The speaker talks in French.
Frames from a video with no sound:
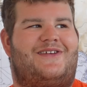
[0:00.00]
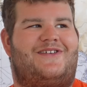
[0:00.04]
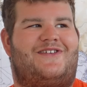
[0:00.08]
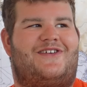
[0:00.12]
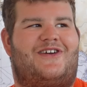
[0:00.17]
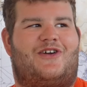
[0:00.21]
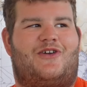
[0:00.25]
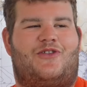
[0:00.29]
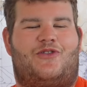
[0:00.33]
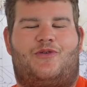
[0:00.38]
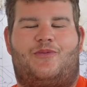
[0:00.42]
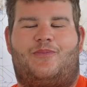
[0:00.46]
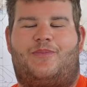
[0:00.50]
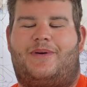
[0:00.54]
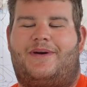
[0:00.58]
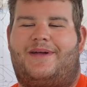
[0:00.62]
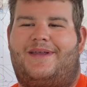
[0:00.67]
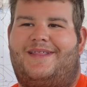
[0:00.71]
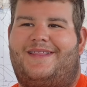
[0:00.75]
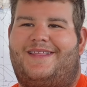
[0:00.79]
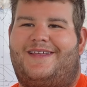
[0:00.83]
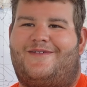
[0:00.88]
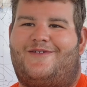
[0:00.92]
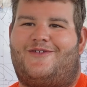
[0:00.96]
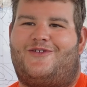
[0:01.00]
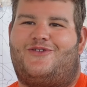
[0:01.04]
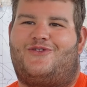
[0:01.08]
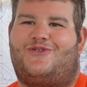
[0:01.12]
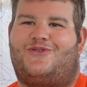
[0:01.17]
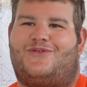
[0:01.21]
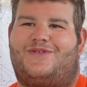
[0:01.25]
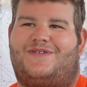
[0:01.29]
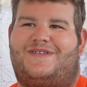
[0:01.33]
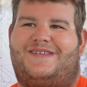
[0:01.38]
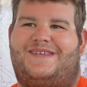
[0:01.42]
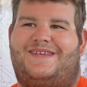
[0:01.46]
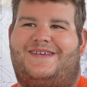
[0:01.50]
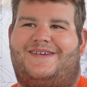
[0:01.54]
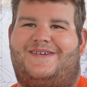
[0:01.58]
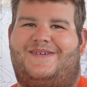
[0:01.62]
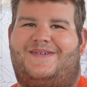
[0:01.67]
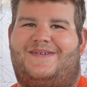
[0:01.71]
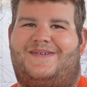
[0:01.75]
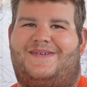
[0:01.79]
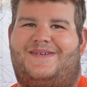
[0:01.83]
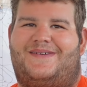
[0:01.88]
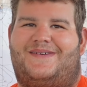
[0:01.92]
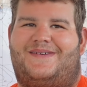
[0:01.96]
Déjà, quand on part à l'intervention, c'est
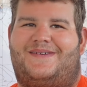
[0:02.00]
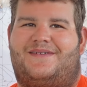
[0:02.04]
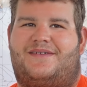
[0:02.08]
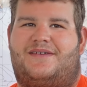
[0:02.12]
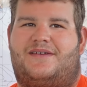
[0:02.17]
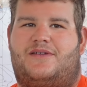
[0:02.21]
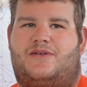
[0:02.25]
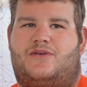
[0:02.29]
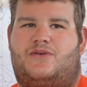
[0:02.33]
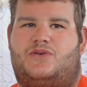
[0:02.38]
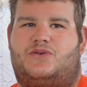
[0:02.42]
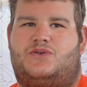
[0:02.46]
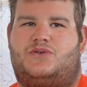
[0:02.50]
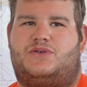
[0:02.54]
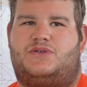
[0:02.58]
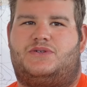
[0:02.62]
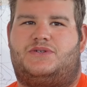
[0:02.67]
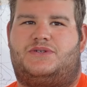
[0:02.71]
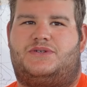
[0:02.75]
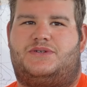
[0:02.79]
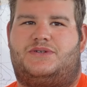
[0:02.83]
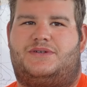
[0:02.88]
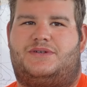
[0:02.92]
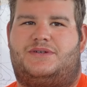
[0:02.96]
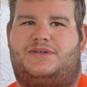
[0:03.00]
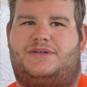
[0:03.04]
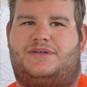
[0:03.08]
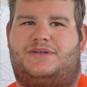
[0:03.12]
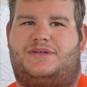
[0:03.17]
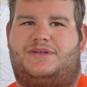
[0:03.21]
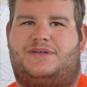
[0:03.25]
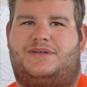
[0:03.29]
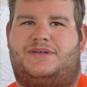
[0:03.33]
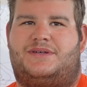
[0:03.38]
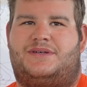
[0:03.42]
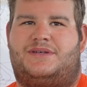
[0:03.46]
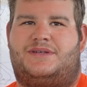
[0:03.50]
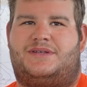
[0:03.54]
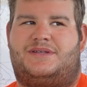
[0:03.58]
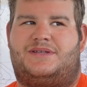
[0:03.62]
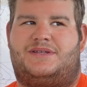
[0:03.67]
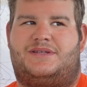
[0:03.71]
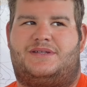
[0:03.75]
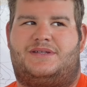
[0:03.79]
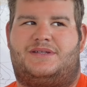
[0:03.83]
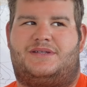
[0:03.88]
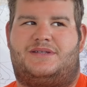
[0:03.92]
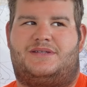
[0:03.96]
euh, quelque chose, euh,
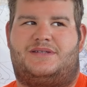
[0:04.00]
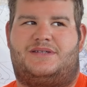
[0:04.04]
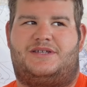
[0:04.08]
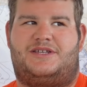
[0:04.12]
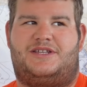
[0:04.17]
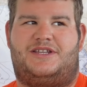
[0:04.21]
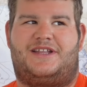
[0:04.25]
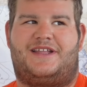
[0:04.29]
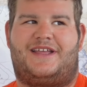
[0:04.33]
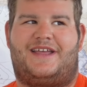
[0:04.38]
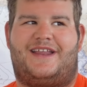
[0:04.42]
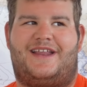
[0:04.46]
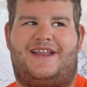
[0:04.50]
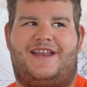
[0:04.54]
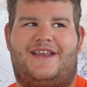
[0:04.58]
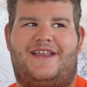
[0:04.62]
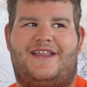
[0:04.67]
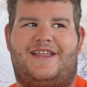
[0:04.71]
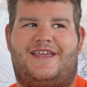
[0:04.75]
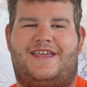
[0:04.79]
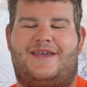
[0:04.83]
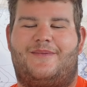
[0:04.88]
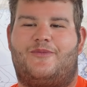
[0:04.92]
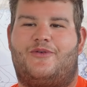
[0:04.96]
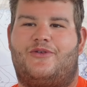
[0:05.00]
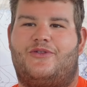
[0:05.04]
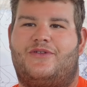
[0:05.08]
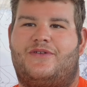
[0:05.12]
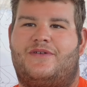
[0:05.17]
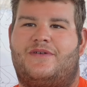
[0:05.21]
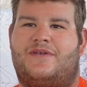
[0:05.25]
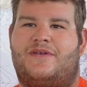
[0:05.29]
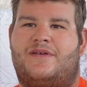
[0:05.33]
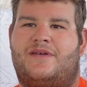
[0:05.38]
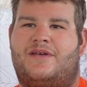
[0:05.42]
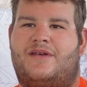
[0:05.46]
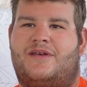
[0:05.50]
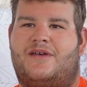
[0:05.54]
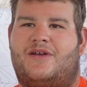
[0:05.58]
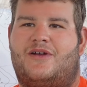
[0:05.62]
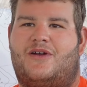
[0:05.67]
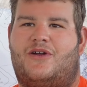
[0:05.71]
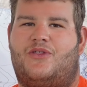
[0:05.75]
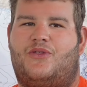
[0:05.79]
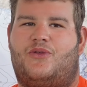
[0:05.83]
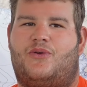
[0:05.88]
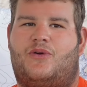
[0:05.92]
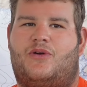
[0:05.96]
c'est une adrénaline qui monte
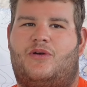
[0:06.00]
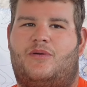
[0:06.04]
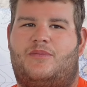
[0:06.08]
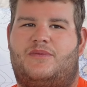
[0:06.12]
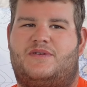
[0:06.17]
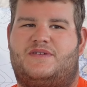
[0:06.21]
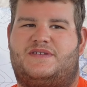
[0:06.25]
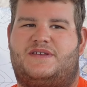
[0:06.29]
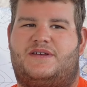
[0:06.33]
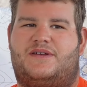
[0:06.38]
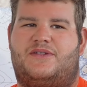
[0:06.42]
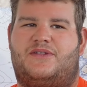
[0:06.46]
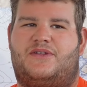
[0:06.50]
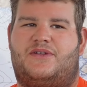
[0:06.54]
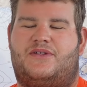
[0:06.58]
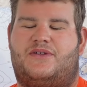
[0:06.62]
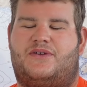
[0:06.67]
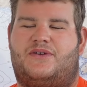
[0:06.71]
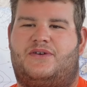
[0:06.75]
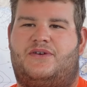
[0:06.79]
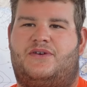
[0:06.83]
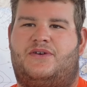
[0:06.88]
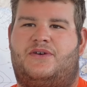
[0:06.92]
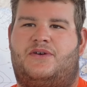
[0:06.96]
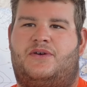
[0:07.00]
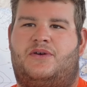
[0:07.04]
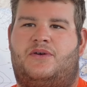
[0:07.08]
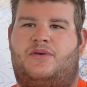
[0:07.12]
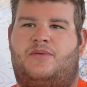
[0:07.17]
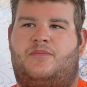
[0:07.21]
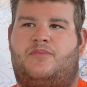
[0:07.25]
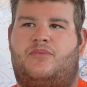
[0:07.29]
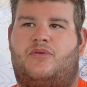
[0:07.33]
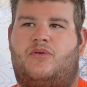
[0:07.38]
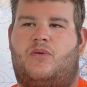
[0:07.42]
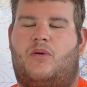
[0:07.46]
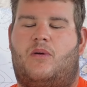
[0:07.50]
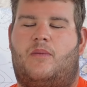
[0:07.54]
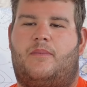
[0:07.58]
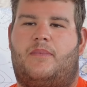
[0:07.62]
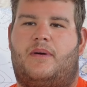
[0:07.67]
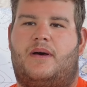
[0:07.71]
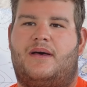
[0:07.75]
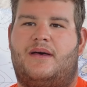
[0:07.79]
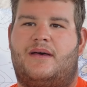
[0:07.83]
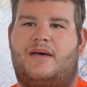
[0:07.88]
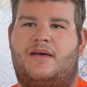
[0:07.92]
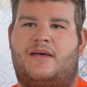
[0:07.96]
quand on commence à entendre euh, pourquoi on
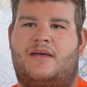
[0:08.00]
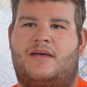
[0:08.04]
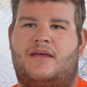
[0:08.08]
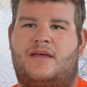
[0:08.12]
part.